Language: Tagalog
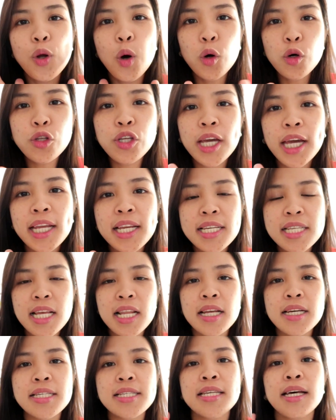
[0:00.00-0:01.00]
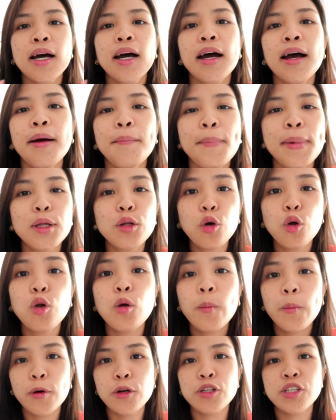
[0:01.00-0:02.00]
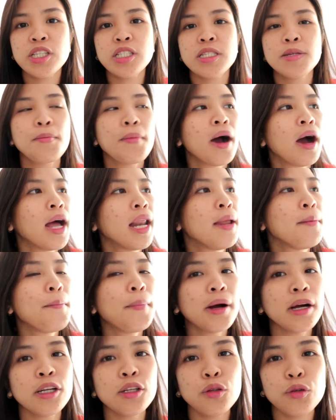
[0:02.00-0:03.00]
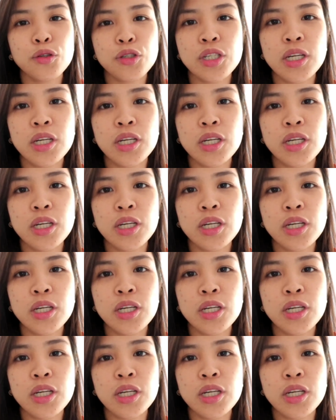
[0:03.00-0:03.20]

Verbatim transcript: Noon kini sila sa Manolo Portage mga Liparto.